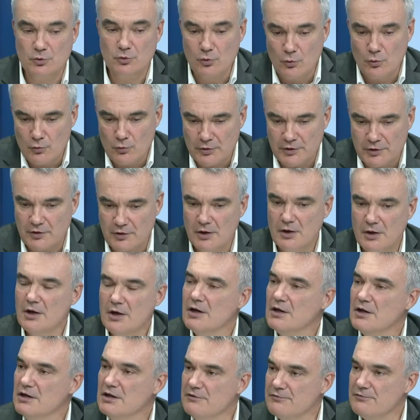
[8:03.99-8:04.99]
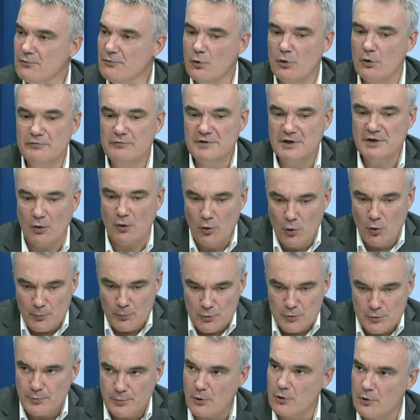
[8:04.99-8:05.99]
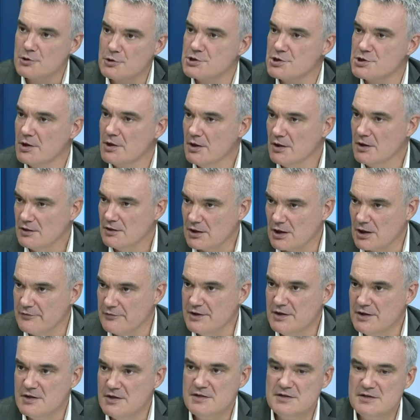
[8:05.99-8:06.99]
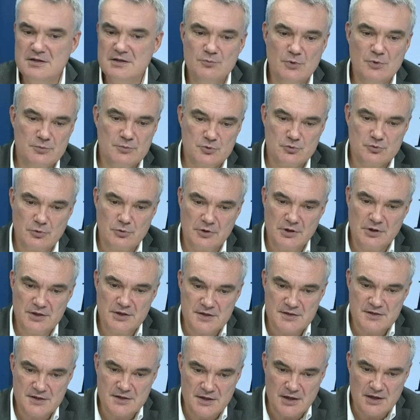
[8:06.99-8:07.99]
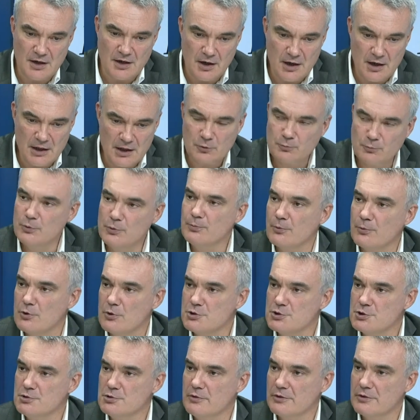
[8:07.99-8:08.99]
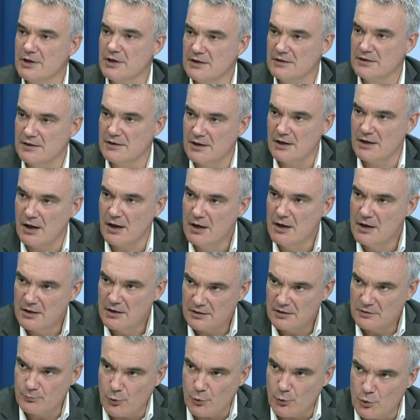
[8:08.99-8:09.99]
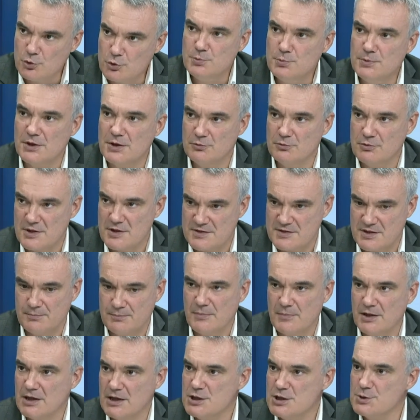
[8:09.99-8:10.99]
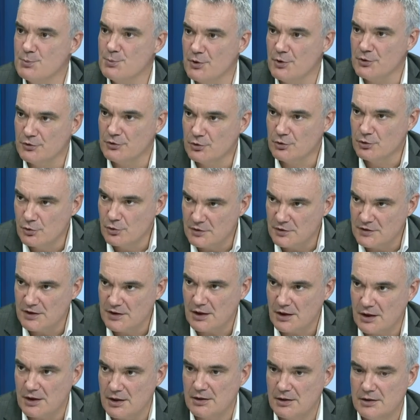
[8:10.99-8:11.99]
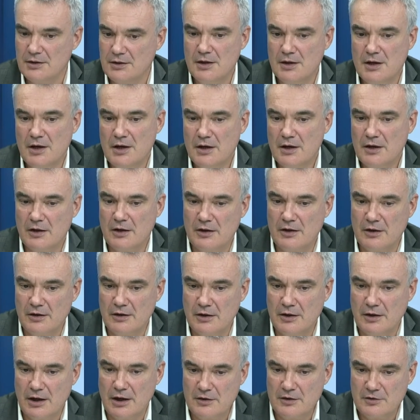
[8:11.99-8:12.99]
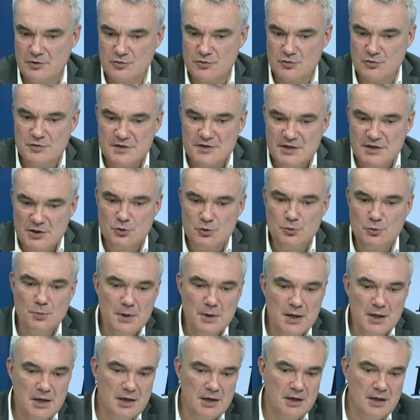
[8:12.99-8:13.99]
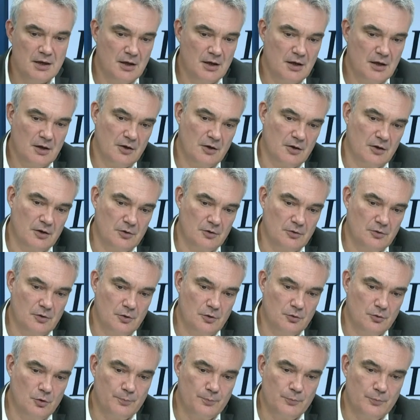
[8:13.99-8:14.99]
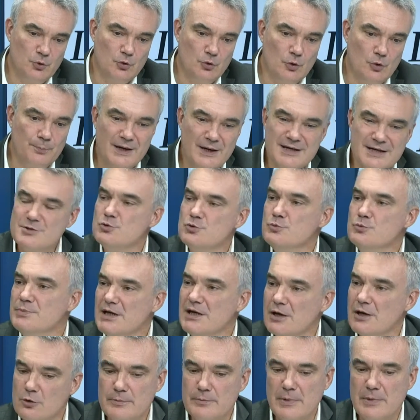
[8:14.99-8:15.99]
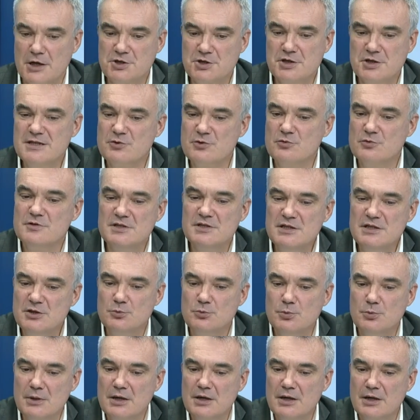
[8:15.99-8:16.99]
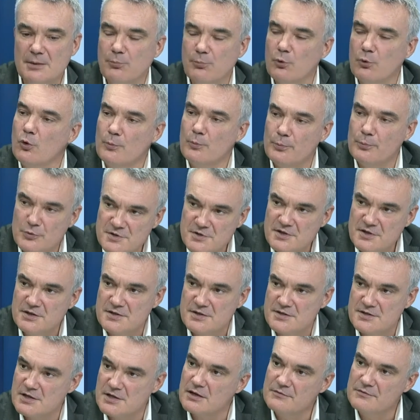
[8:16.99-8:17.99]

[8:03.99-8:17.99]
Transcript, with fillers: Donc, il faut revenir au plus proche, travailler les immeubles sous l'angle serre, être plus proche du locataire, produire de l'asset management de terrain, euh, se situer euh, ne, pas subir le marché, se situer et proposer des